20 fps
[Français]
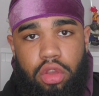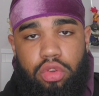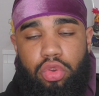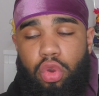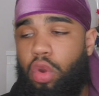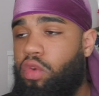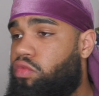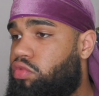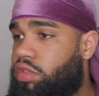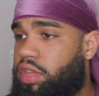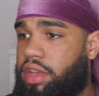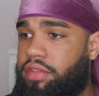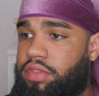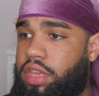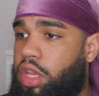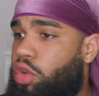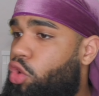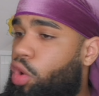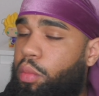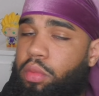que vous
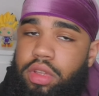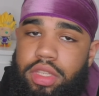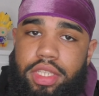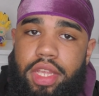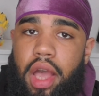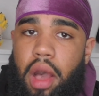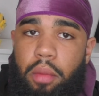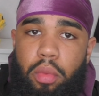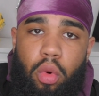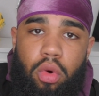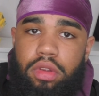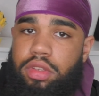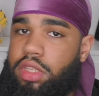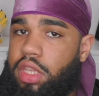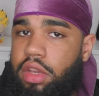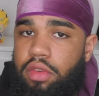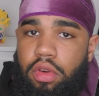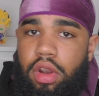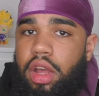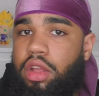aviez commencé à
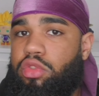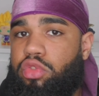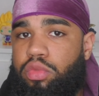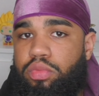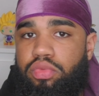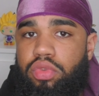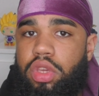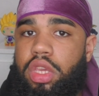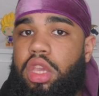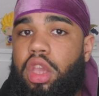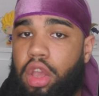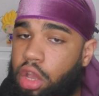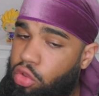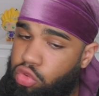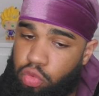brosser voilà depuis,